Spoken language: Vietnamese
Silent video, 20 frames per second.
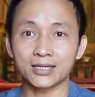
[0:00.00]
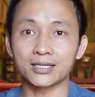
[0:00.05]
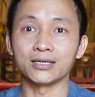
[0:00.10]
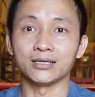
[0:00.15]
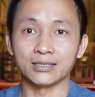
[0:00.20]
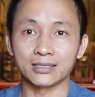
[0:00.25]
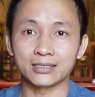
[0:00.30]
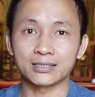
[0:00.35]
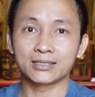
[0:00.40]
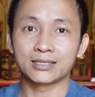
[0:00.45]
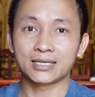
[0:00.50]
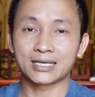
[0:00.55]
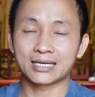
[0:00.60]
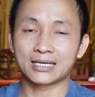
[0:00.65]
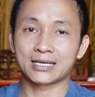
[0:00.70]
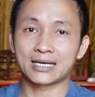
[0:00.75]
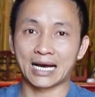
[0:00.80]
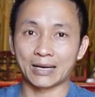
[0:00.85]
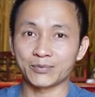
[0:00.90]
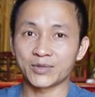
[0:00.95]
tự
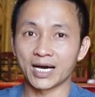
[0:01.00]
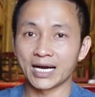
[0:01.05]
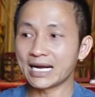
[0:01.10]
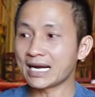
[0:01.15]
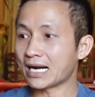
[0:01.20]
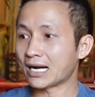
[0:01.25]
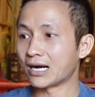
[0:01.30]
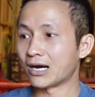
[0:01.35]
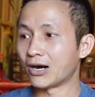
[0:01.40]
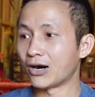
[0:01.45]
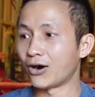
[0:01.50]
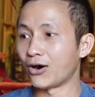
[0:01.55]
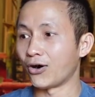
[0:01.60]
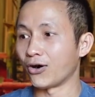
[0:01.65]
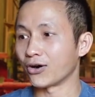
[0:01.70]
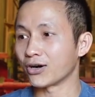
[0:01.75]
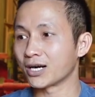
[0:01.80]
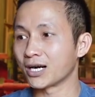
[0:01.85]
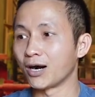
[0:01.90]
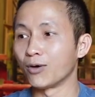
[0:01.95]
cảm thấy rằng
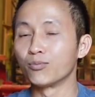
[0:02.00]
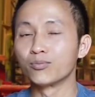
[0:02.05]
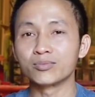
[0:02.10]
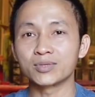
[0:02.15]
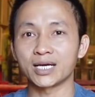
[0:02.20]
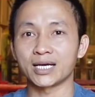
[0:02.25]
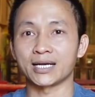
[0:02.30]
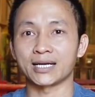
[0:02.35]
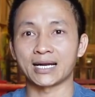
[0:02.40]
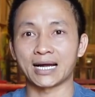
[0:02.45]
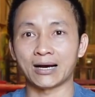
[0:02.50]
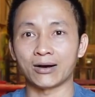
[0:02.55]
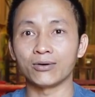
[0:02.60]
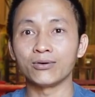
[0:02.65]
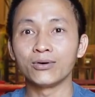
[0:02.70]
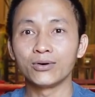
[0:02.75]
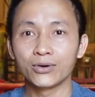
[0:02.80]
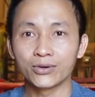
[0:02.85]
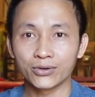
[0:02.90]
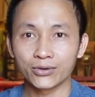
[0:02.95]
họ không thể
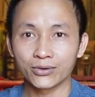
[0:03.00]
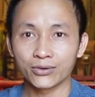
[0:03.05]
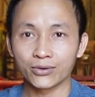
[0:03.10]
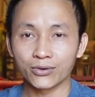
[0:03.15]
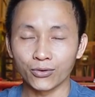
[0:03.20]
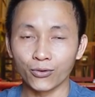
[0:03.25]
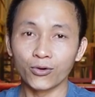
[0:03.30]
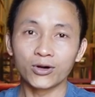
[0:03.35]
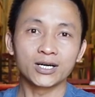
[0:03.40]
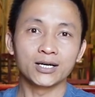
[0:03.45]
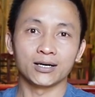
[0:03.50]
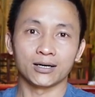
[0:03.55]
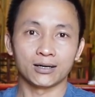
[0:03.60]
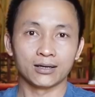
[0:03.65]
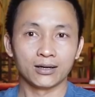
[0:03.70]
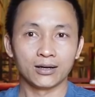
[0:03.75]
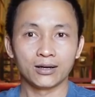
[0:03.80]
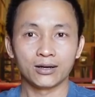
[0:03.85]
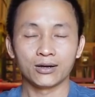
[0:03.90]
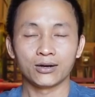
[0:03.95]
nào uống
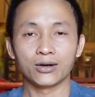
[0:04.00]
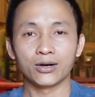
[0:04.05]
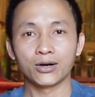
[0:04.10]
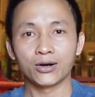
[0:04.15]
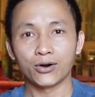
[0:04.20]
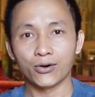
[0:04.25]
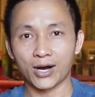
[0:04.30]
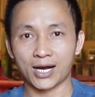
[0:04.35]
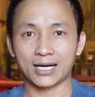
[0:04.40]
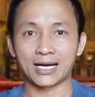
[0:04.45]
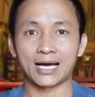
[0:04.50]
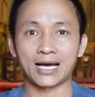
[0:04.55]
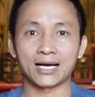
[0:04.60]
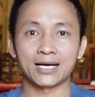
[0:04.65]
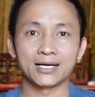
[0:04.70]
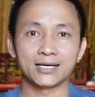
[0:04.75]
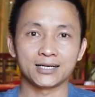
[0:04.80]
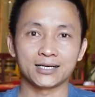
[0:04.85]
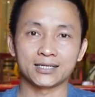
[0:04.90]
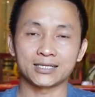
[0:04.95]
được hoặc
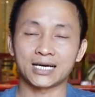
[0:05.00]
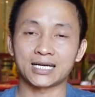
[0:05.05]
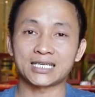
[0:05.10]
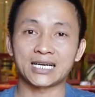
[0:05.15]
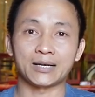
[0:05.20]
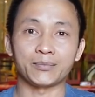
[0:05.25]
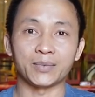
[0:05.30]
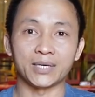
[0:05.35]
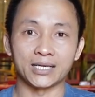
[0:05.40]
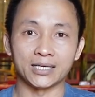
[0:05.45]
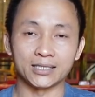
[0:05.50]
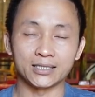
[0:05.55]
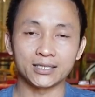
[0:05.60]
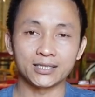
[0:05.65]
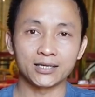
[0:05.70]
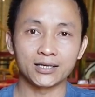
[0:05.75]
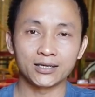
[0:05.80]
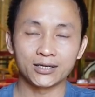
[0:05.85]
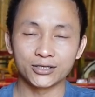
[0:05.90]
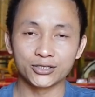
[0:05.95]
là người ta sẽ bị
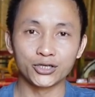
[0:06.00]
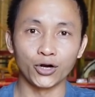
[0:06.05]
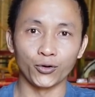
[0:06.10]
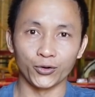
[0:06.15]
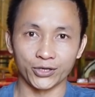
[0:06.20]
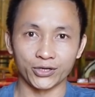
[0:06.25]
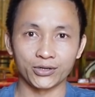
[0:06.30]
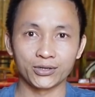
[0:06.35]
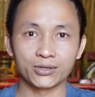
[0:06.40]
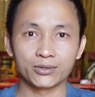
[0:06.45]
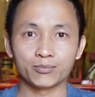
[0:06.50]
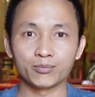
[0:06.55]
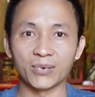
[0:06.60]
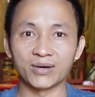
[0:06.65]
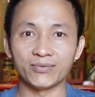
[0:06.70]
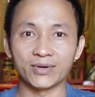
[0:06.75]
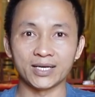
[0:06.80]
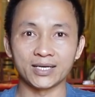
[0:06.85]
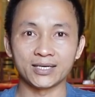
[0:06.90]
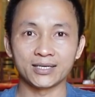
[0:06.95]
dội
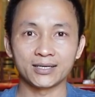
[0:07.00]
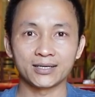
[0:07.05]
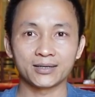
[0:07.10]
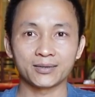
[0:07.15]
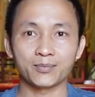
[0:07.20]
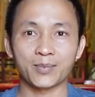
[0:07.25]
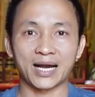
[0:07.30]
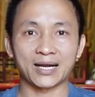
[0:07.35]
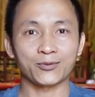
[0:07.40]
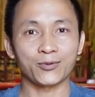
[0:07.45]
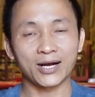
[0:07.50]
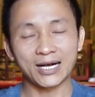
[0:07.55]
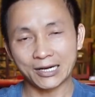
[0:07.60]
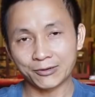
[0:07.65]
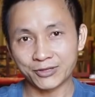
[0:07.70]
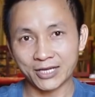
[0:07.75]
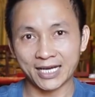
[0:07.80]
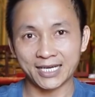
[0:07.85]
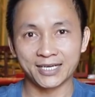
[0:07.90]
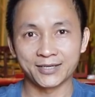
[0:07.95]
bởi vì bạn quá
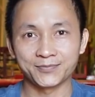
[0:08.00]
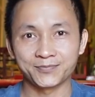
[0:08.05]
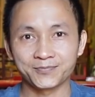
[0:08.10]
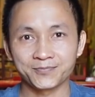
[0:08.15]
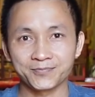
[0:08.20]
cao tay.